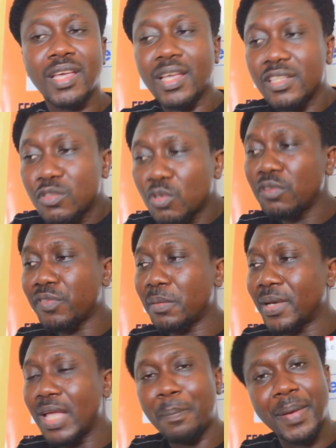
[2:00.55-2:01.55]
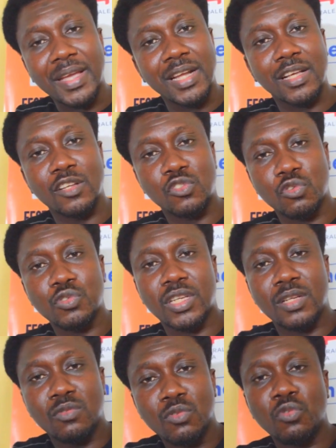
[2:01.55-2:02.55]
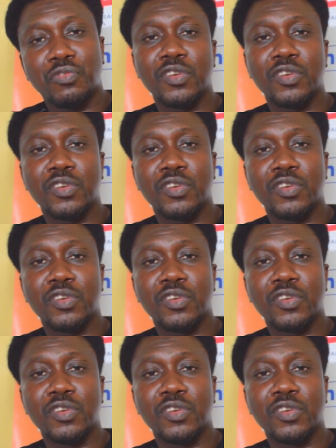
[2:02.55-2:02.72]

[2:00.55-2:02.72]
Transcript: Est-ce que vraiment il n'y a pas quelque chose que nous nous